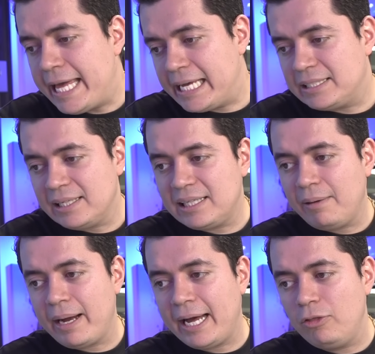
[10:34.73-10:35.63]
y que están
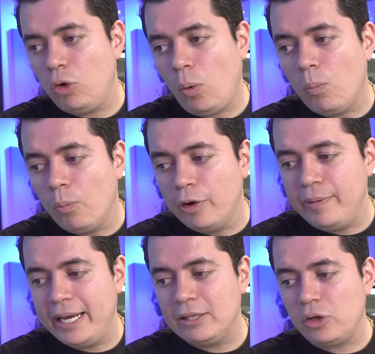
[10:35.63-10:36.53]
trabajando muy bien.